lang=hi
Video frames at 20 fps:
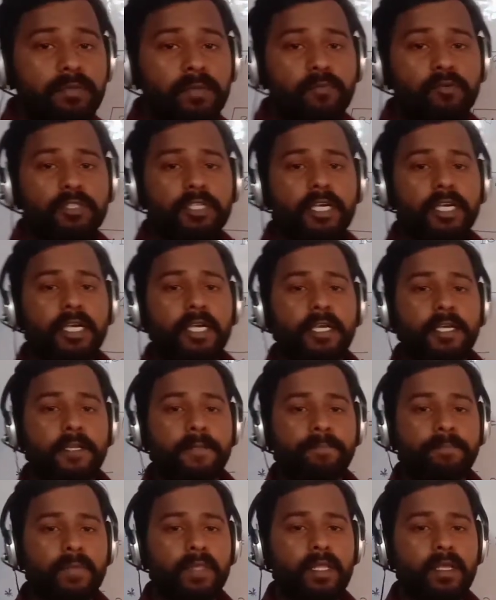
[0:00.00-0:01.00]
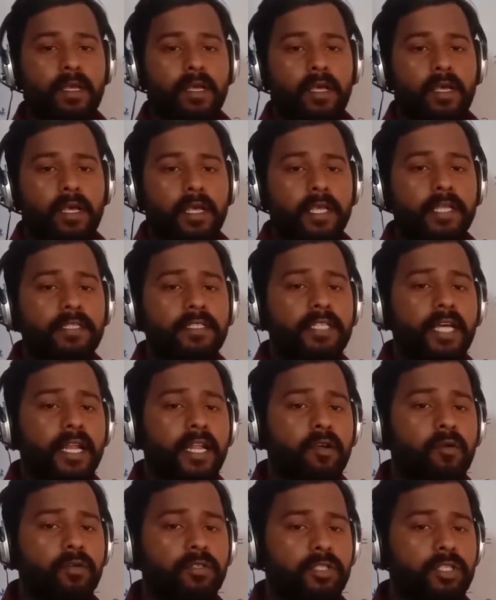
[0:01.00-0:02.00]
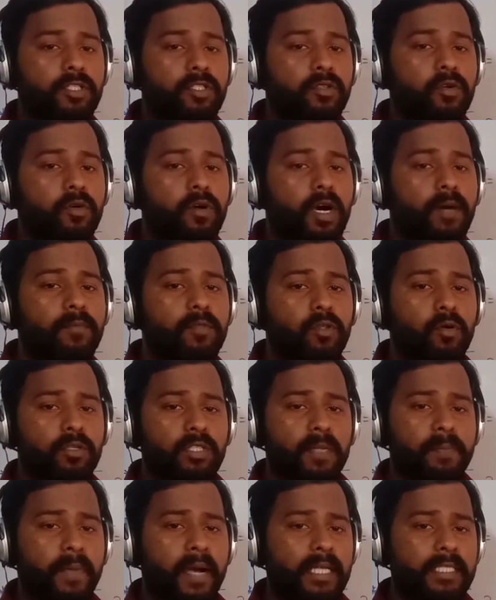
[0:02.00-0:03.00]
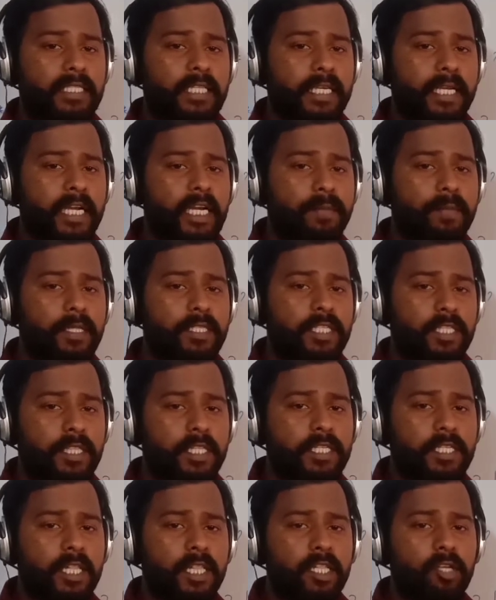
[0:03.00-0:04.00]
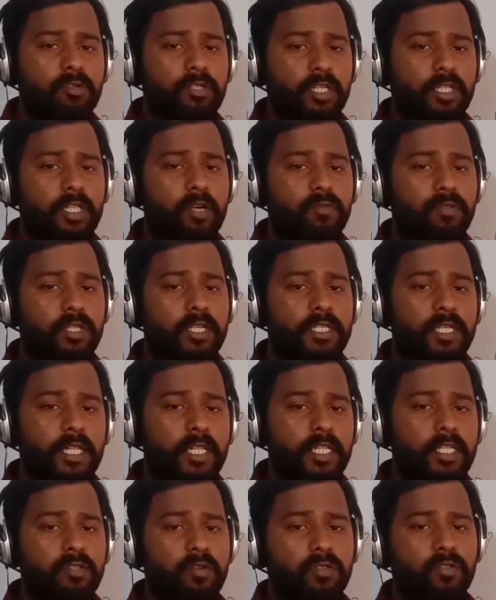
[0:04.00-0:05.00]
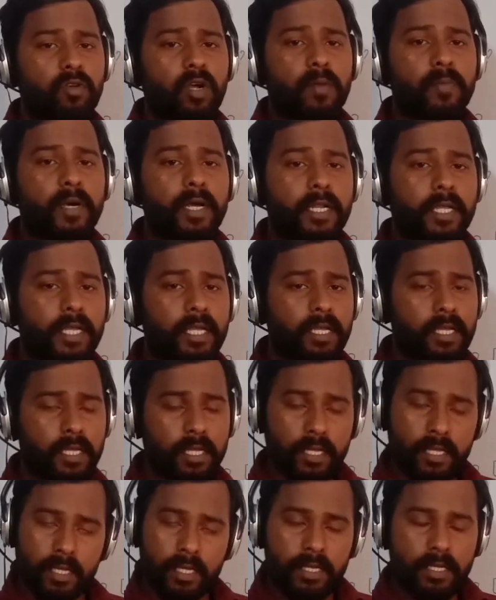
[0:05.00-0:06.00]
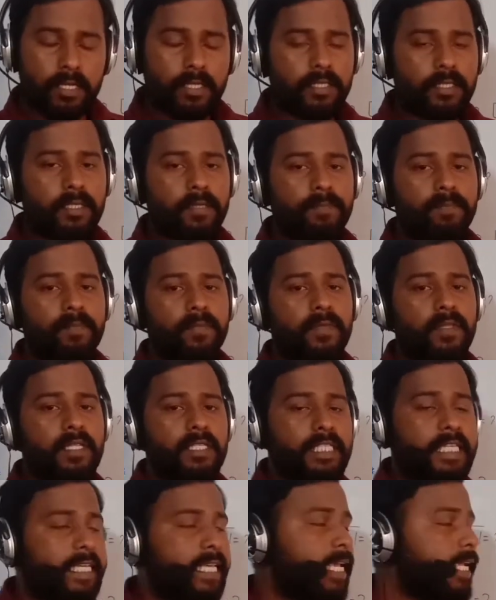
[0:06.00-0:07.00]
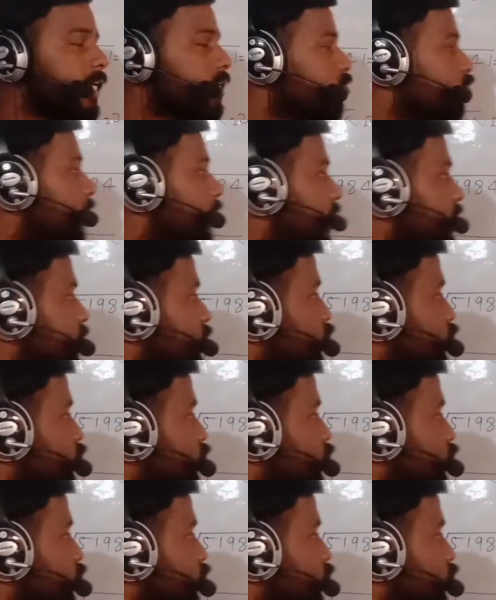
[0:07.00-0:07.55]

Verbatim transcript: में पूछे गए हैं इन सारे क्वेश्चंस को हम दो से पाँच सेकेंड में जितनी जल्दी हो सकता है उतनी जल्दी इसको सॉल्व करके सीखेंगे इसको कैसे